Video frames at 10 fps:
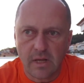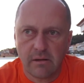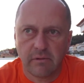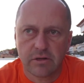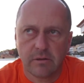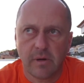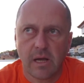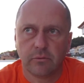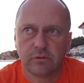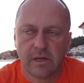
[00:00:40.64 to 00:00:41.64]
Właśnie
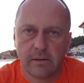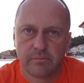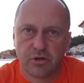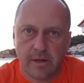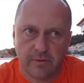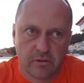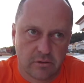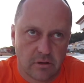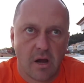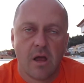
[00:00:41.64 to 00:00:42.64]
miałem tutaj
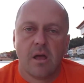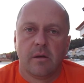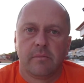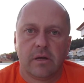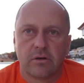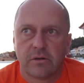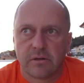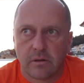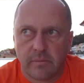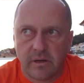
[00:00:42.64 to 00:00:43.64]
przyjemność mieć
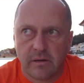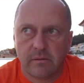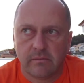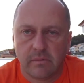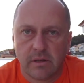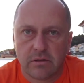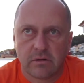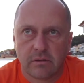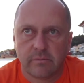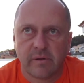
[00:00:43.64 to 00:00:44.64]
osobę, mieć
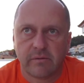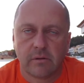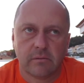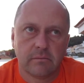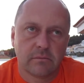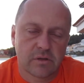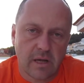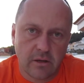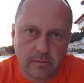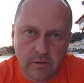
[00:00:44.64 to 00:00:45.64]
y, pewną
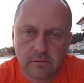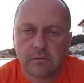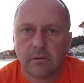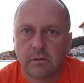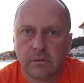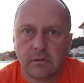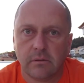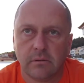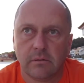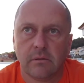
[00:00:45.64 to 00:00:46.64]
znajomą,
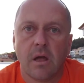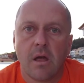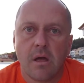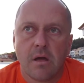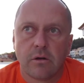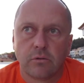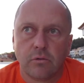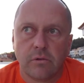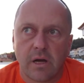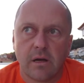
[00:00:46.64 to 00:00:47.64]

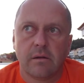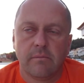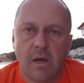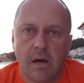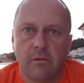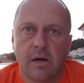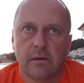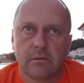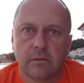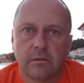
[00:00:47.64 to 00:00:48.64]
która
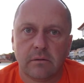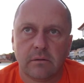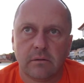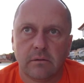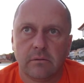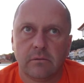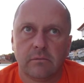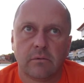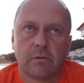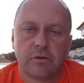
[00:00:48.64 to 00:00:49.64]
miała
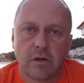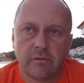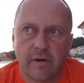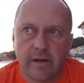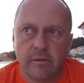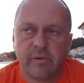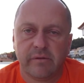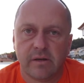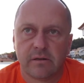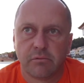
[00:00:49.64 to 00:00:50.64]
oddziaływanie
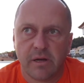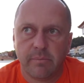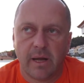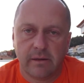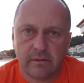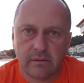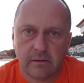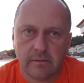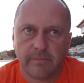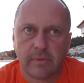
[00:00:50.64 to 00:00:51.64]
pewnej złej
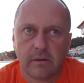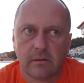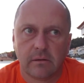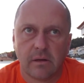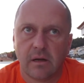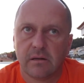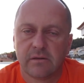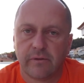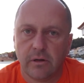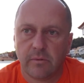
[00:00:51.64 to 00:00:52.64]
planety na
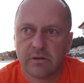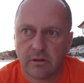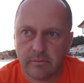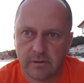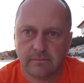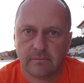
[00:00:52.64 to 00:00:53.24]
swoją osobę.